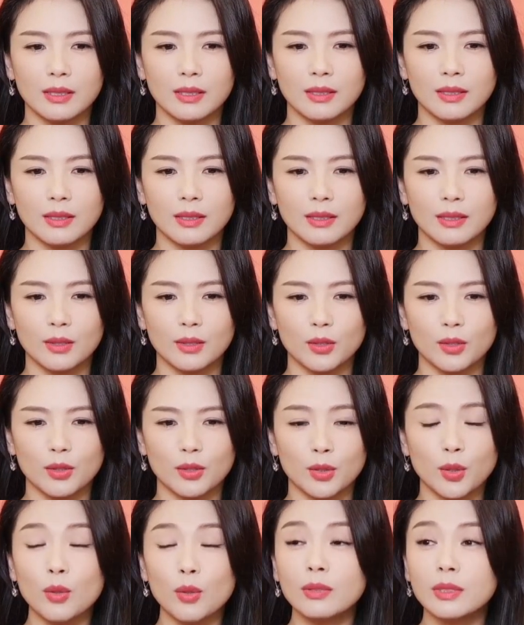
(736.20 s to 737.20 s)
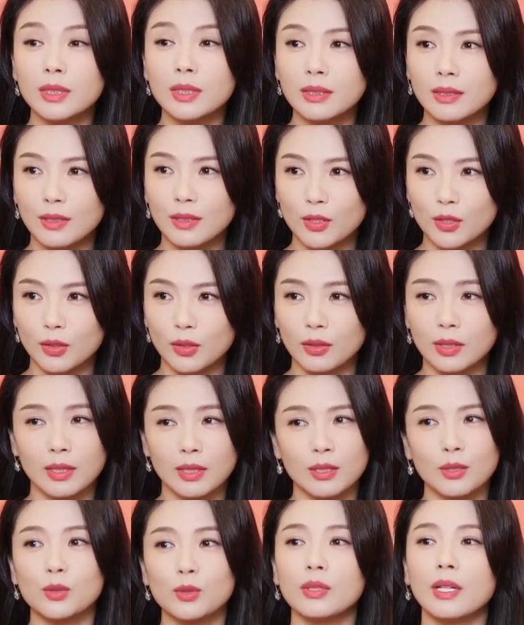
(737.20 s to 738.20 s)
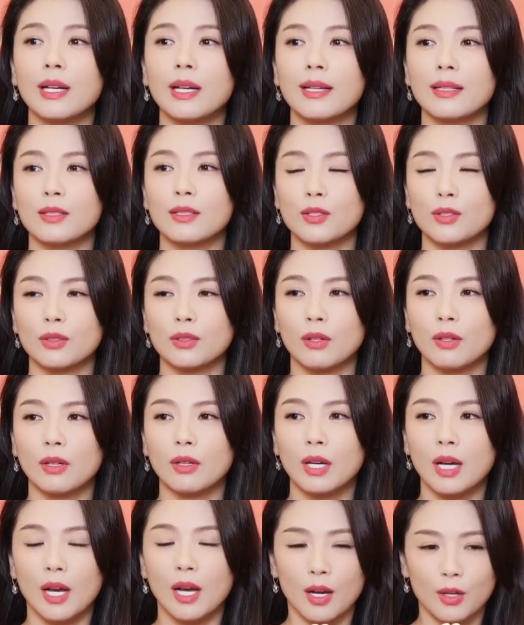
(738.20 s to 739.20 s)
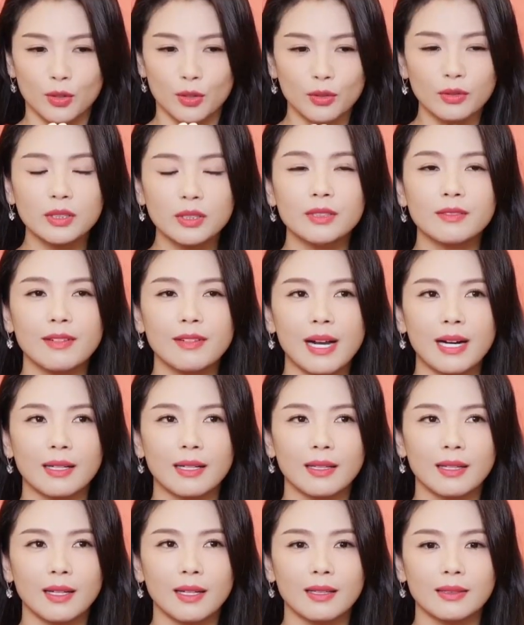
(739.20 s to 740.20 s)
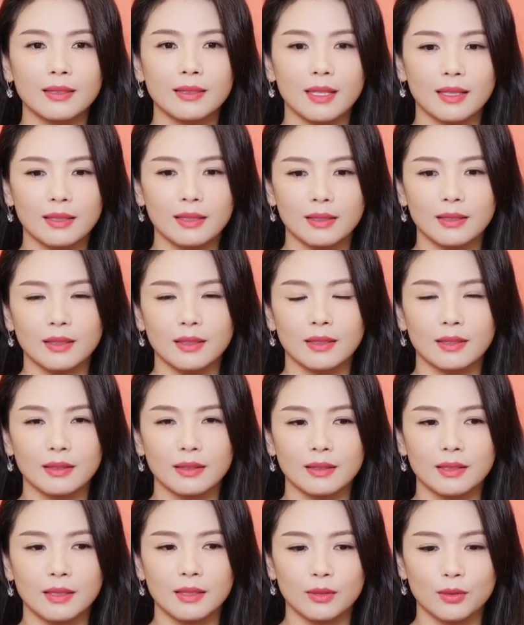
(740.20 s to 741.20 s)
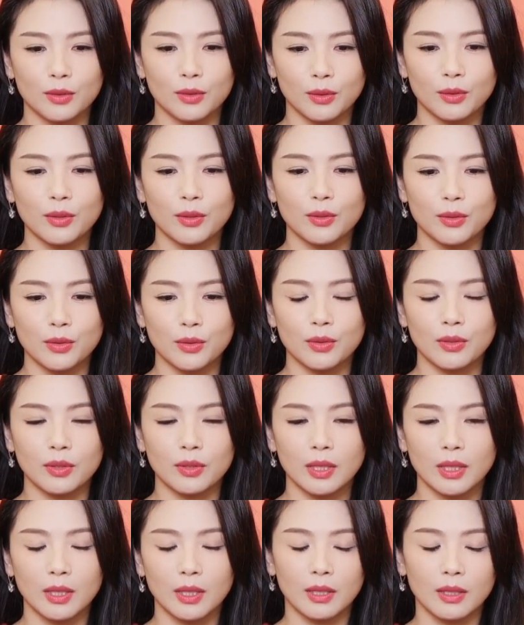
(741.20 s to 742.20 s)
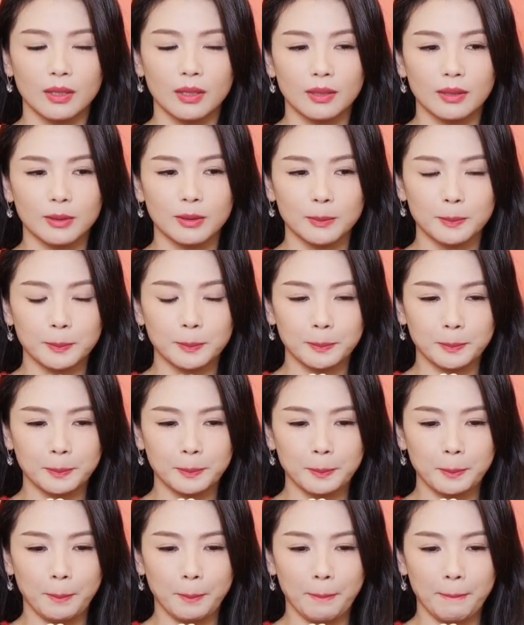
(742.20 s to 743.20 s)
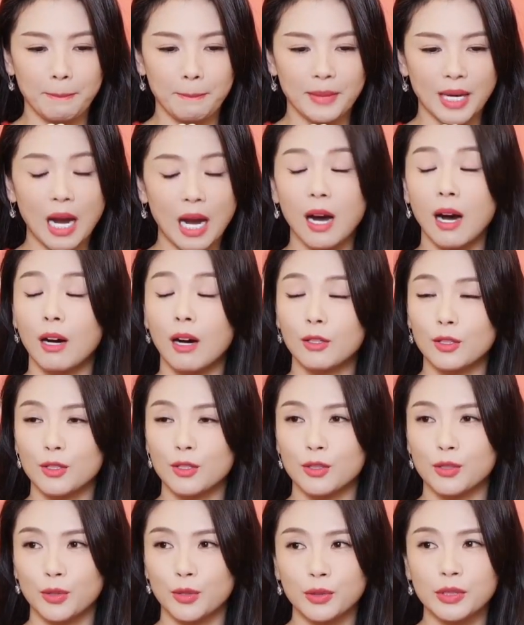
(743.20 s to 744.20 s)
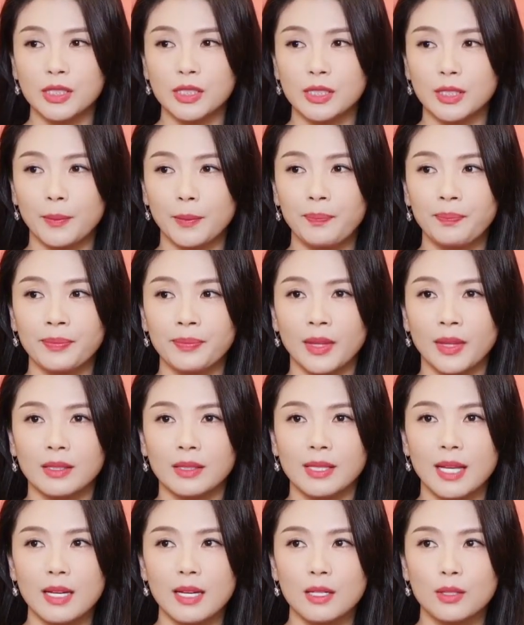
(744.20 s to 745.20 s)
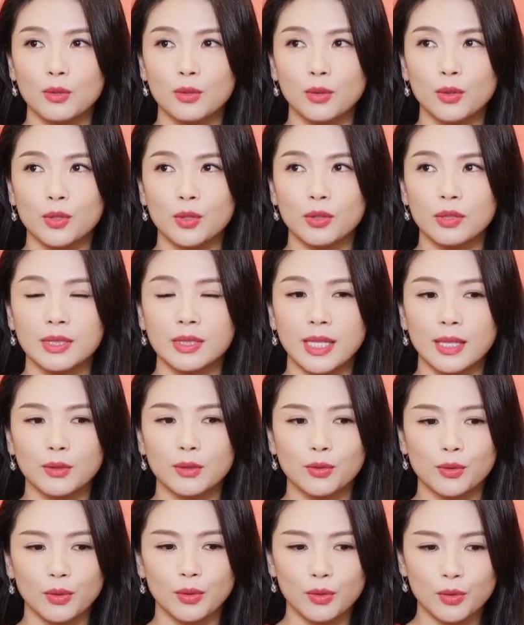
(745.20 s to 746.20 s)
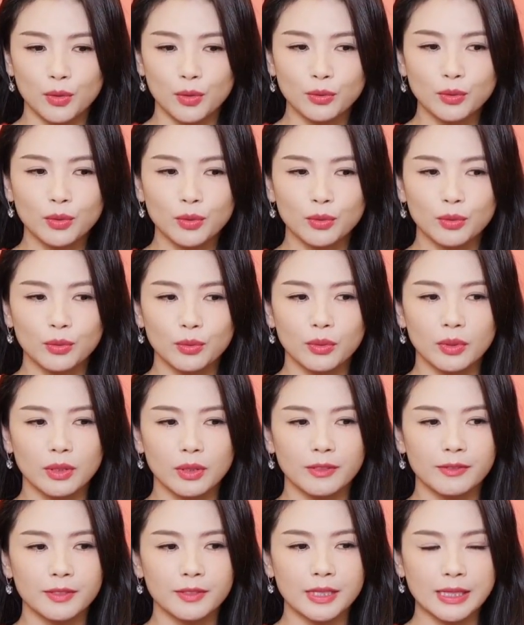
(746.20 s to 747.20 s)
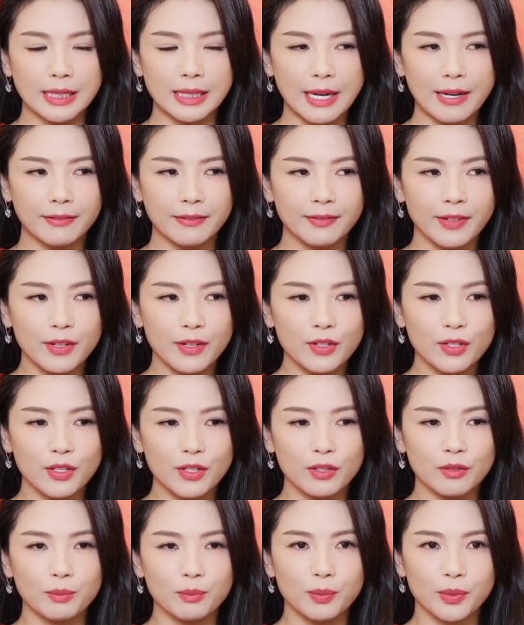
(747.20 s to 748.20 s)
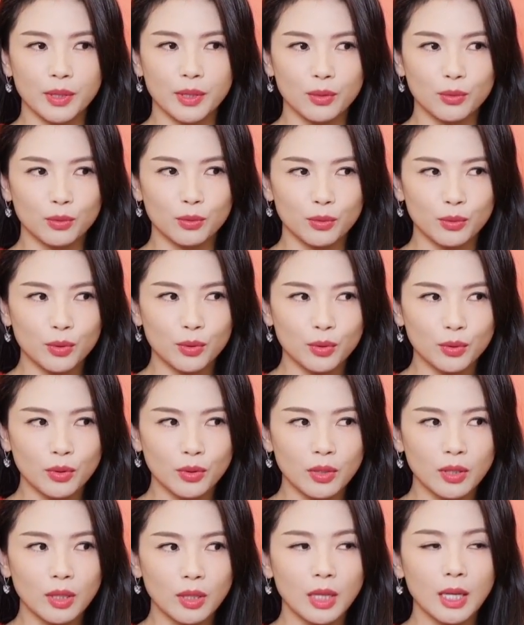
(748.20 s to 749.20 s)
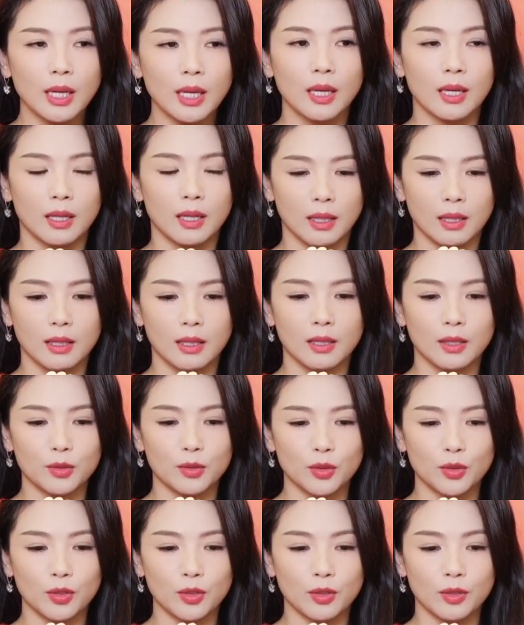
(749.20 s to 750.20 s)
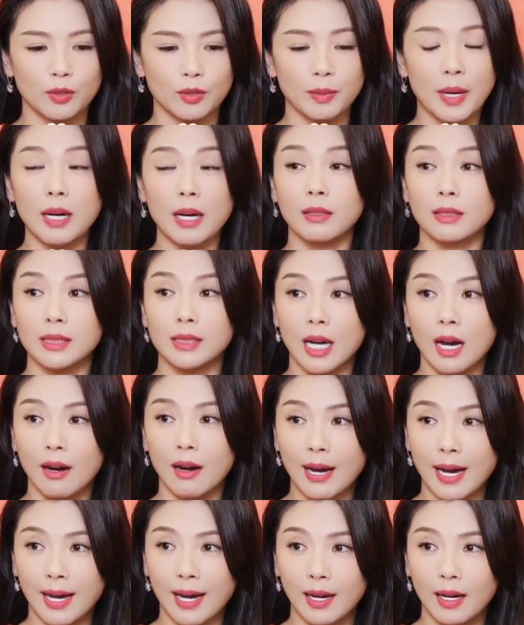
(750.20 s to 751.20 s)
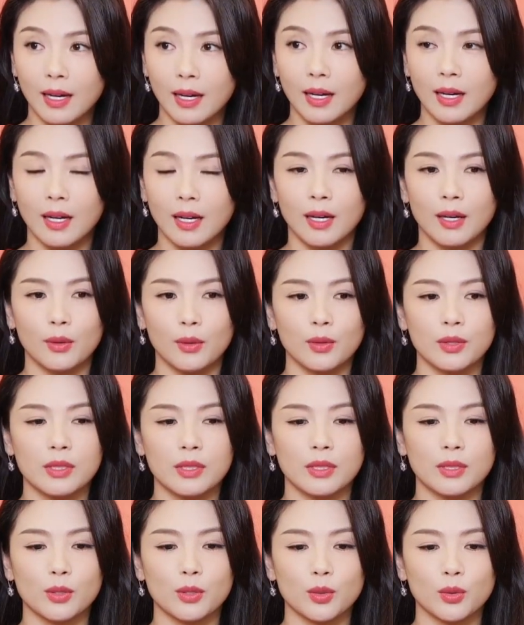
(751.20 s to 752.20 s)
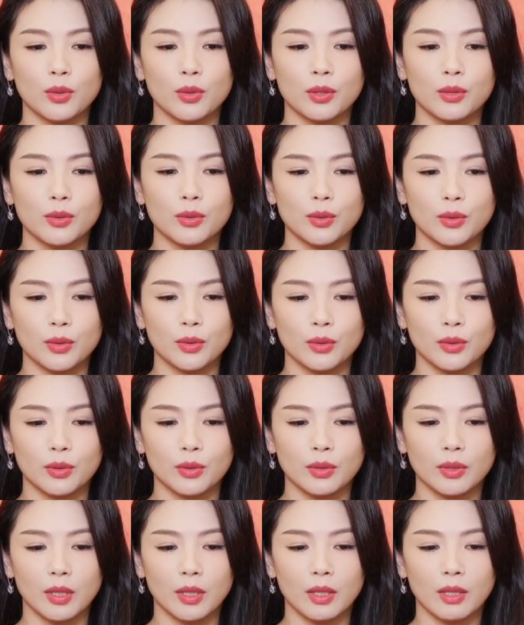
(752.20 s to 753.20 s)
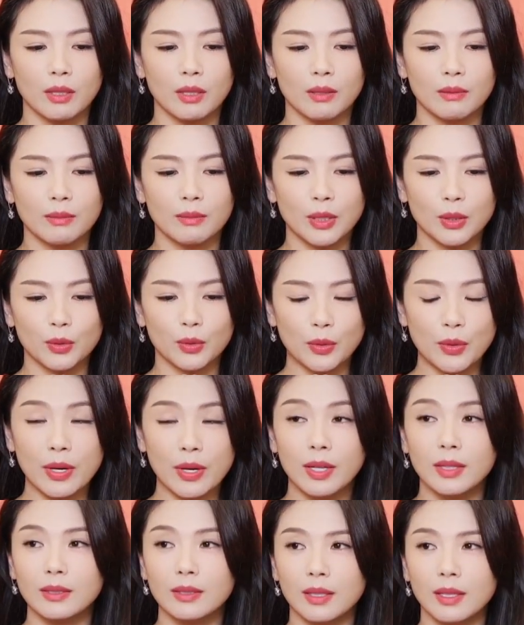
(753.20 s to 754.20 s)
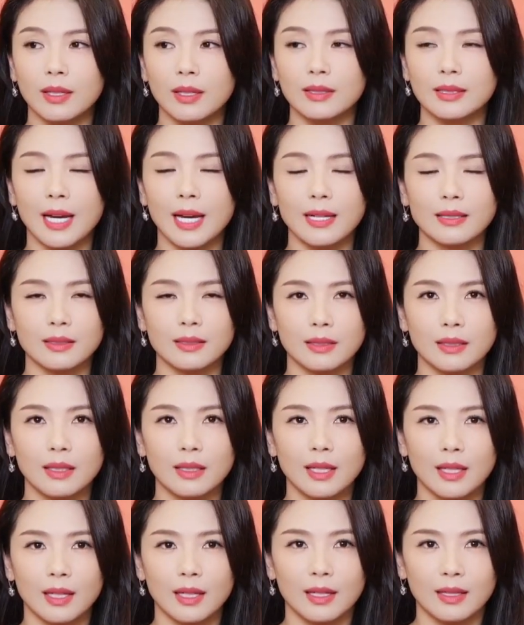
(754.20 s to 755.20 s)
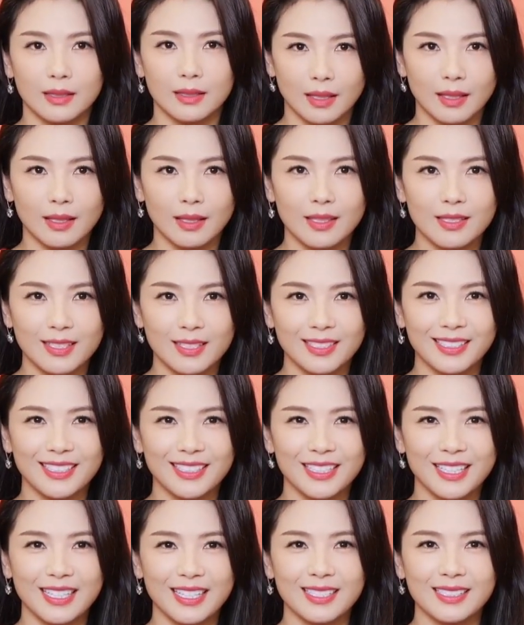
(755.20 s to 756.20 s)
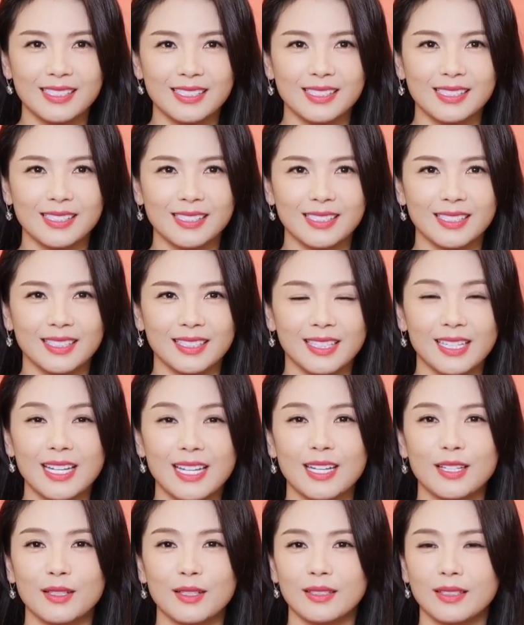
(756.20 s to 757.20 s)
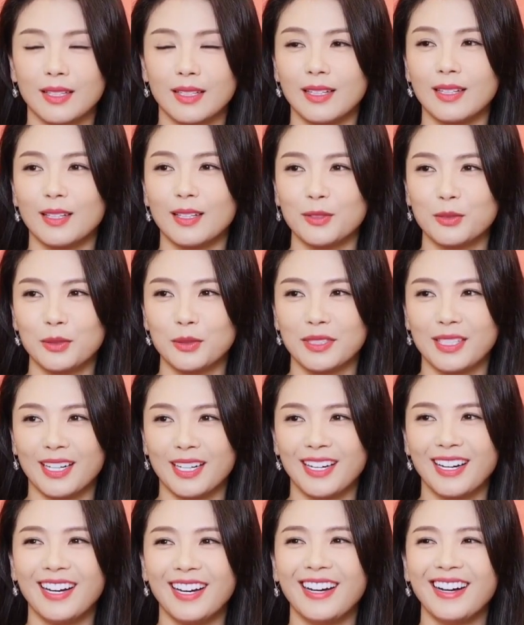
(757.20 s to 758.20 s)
呃。冲刺的时候一定是最累的时候，冲刺完了，那可能你就会去，嗯，好好的休息。但如果说在中途，我的解压方式，比如说，呃，去泡个澡啊，或者说去呃美容院啊躺着，呃，真的给自己的脸啊做点，